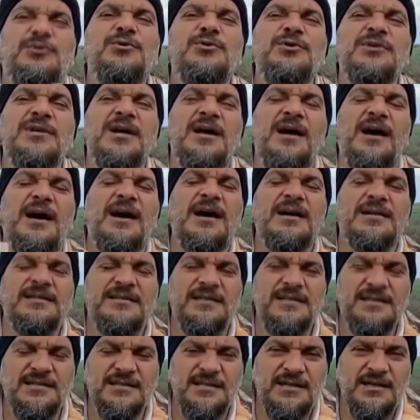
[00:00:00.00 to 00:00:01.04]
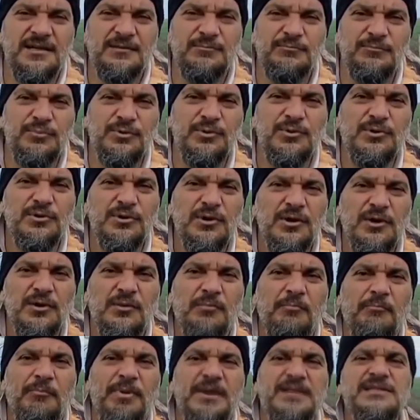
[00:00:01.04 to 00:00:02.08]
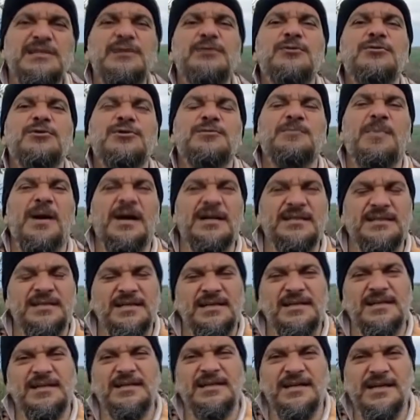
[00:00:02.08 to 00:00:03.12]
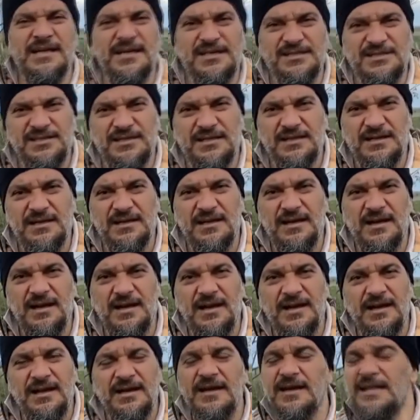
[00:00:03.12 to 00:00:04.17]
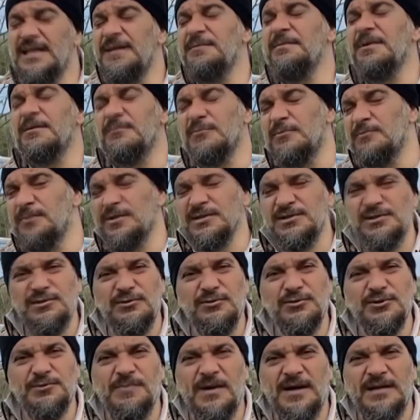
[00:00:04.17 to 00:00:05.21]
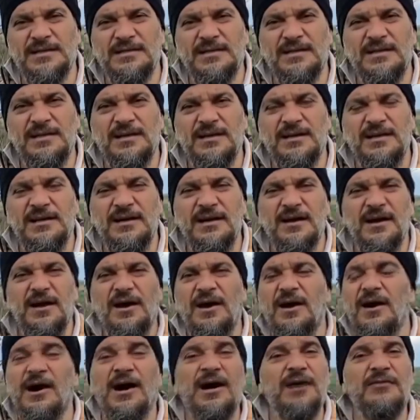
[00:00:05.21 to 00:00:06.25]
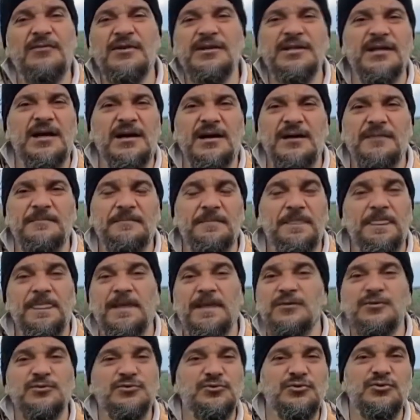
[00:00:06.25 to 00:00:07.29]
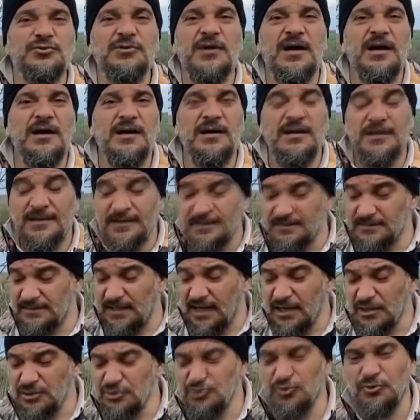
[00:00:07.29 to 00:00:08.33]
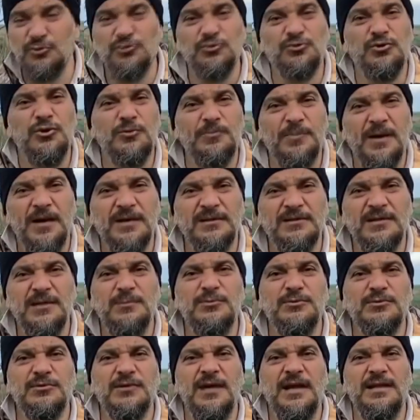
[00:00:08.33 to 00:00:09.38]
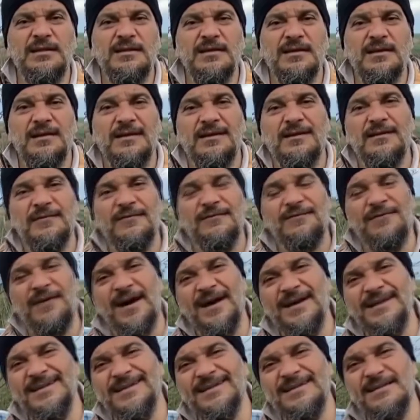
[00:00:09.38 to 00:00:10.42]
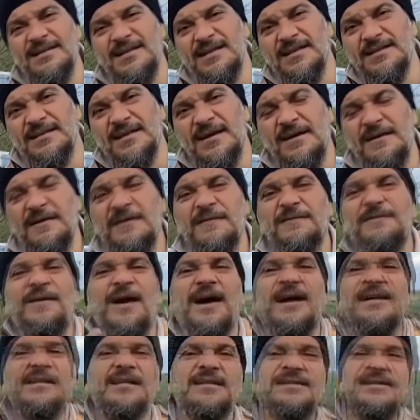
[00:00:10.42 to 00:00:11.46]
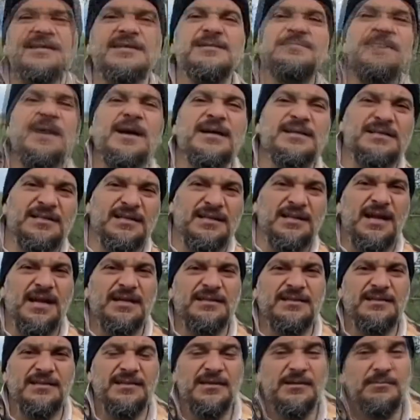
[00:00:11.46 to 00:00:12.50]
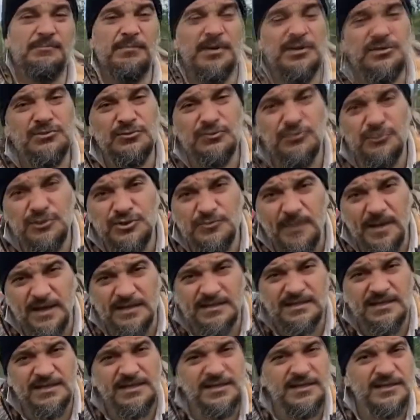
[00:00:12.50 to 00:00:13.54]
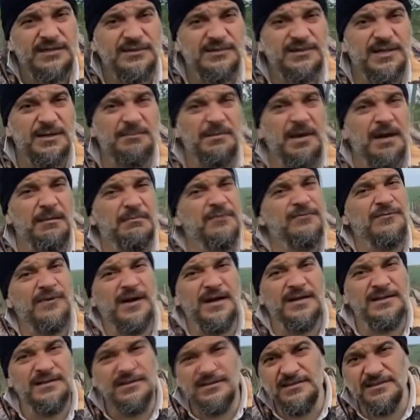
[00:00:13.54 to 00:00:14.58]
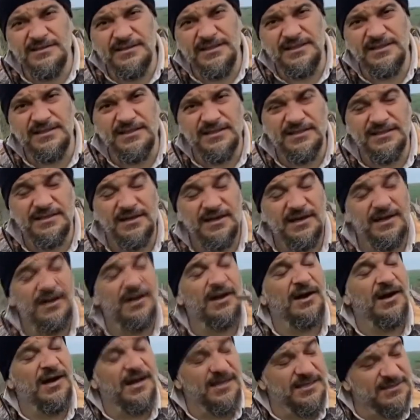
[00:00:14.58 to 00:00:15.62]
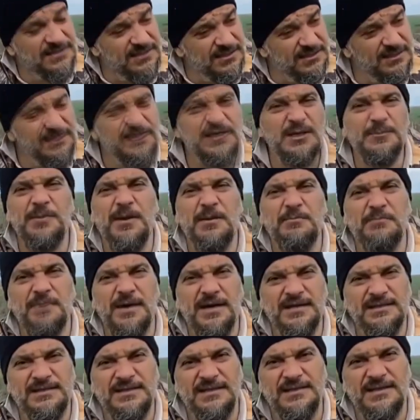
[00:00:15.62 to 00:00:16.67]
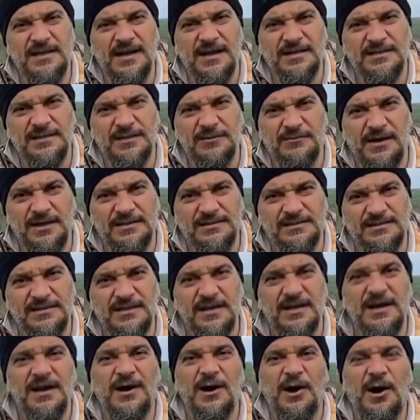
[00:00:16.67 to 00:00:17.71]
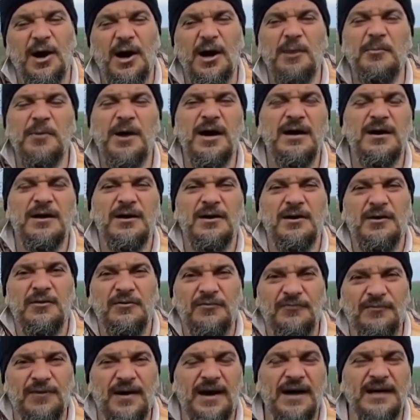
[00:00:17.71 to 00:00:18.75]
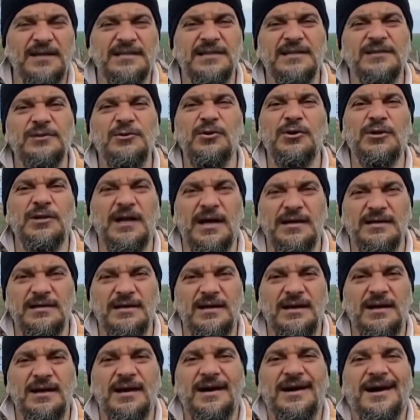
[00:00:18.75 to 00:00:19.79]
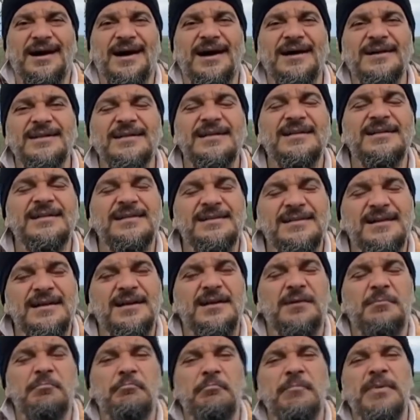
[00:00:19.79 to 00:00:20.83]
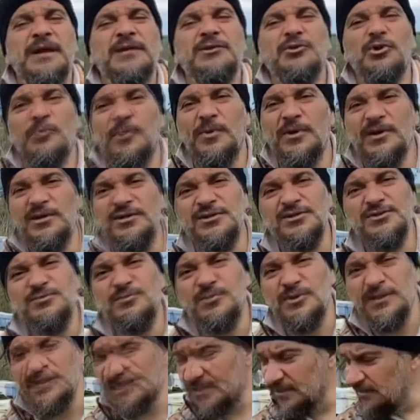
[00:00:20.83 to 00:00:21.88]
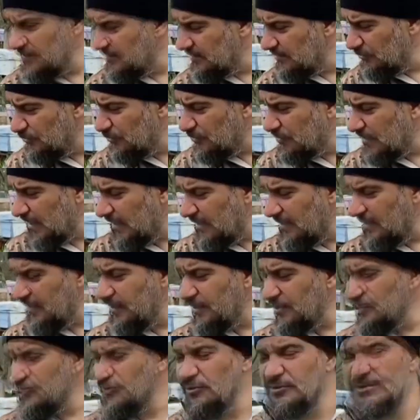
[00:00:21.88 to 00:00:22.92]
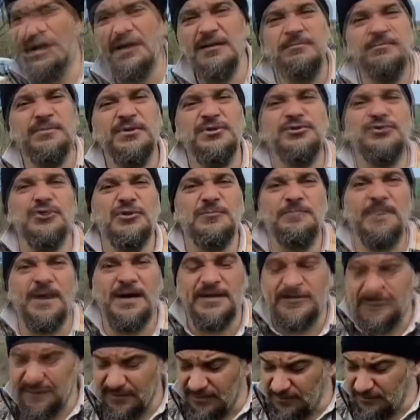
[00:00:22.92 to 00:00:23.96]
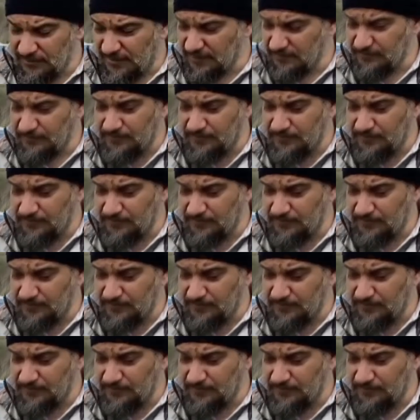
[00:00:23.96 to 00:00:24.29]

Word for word: Dünya artık bu basillus bakterilerine geçti. Ne demek bu basillus bakterileri? Havada, suda daha çok toprakta bulunan faydalı ya da faydasız bakterilerdir. Basillus bakterilerin tamamı faydalı değildir. Hastalık yapan bakteriler de vardır. Ama faydalı olan arıların metabolizmalarını düzenleyici olan birçok bakteri var.